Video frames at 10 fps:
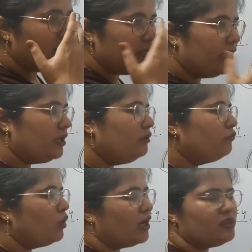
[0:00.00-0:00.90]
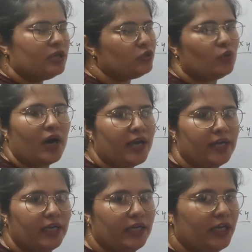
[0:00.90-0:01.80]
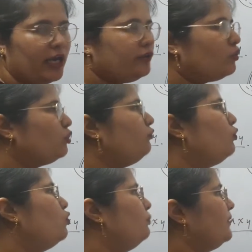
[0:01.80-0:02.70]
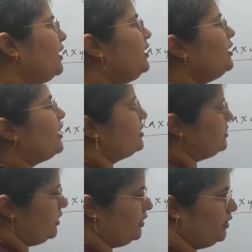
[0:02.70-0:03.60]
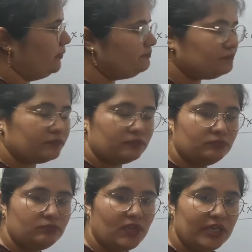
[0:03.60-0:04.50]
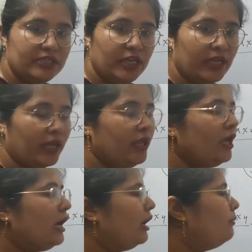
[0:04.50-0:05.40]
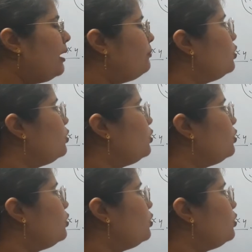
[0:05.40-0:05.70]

लेकिन वो अंदर तो आएंगे ही नहीं इलेक्ट्रॉन तो वो घूमते ही रह जाएंगे ठीक है अब आप